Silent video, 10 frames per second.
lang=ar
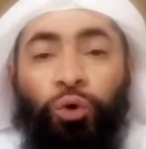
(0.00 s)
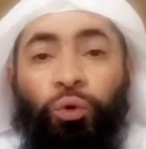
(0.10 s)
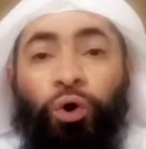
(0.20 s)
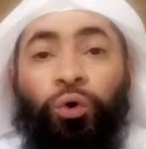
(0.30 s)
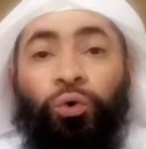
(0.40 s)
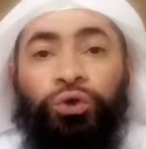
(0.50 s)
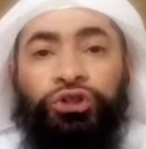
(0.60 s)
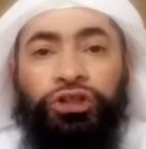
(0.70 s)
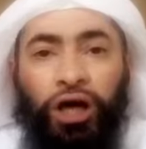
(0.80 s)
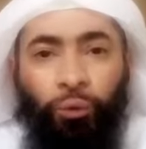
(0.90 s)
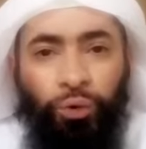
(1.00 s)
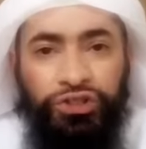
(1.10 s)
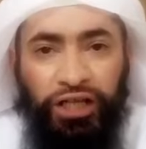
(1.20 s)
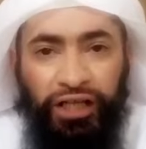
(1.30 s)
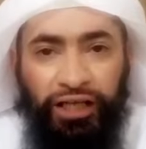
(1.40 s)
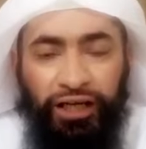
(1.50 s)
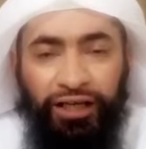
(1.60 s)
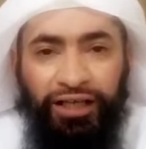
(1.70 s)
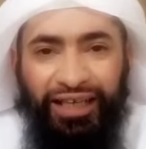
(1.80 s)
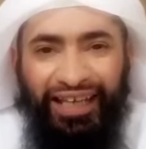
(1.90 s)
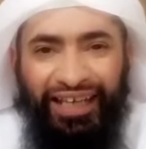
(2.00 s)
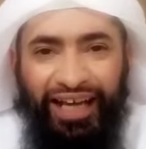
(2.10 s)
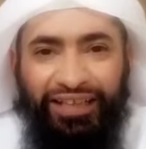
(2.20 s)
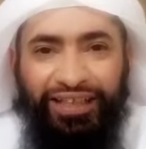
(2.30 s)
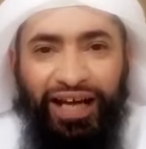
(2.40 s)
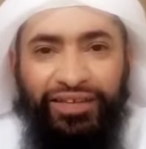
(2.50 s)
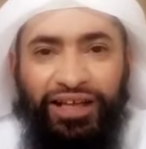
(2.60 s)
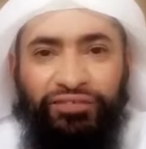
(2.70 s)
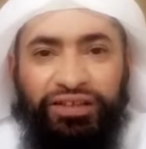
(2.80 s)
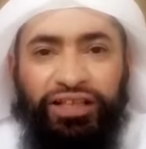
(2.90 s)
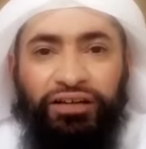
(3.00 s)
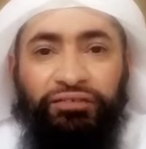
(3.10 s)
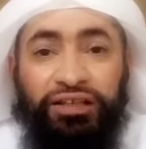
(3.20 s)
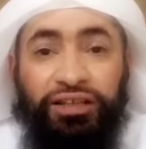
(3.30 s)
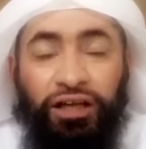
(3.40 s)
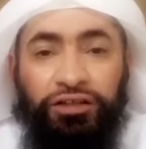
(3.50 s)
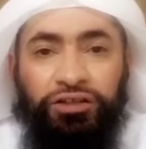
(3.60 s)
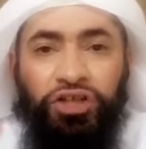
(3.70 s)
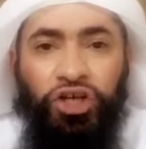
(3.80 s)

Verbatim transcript: وخروج أول سرية كانت هذه الفترة فترة